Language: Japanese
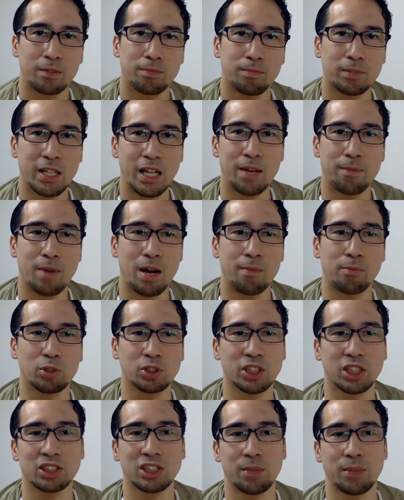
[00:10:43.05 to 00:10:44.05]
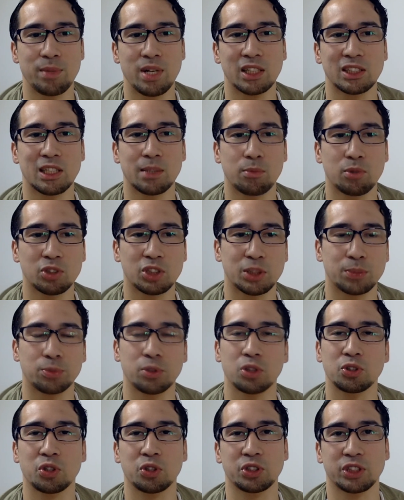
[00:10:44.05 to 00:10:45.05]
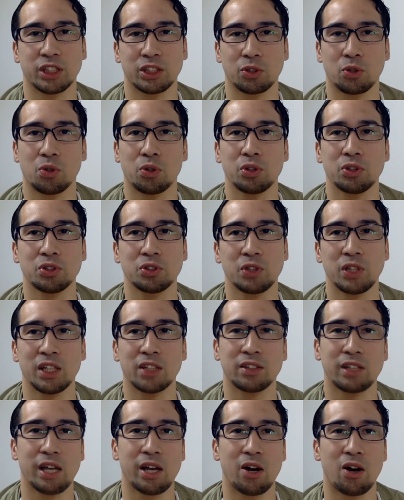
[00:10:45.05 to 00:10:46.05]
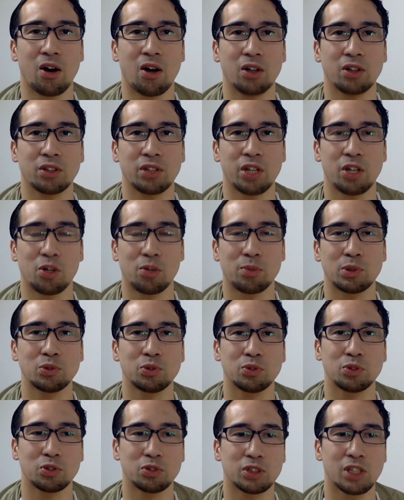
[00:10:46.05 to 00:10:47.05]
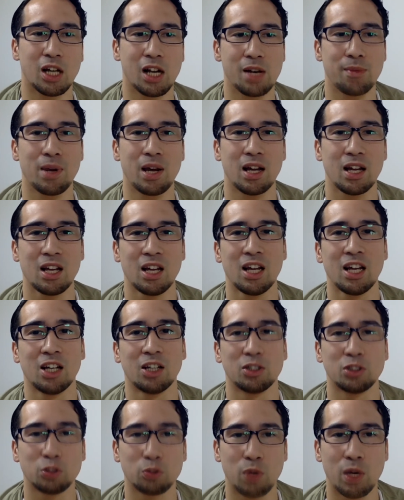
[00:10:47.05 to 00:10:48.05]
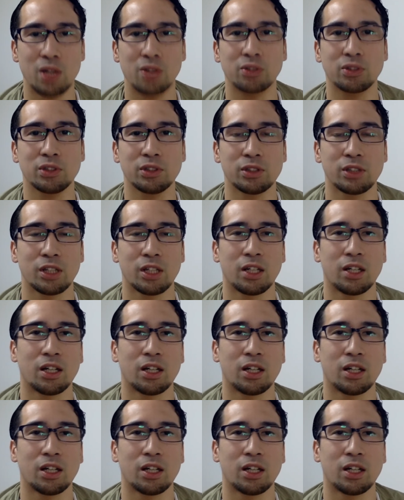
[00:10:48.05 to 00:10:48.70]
で、まあ、もしかしたら皆さんも自分の上司がこういう人だったよって思うんであれば運悪く、